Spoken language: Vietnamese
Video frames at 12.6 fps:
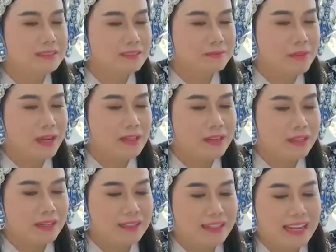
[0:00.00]
mới
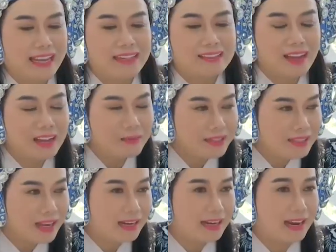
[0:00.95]
gọi là delay tới bây
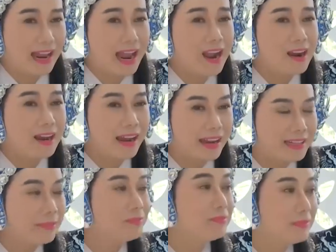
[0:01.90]
giờ là dạ. hơn
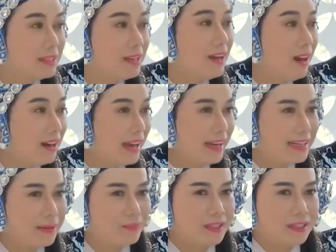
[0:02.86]
2 năm hơn
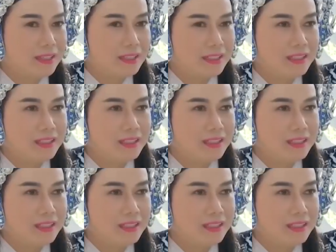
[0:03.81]
2 năm dạ.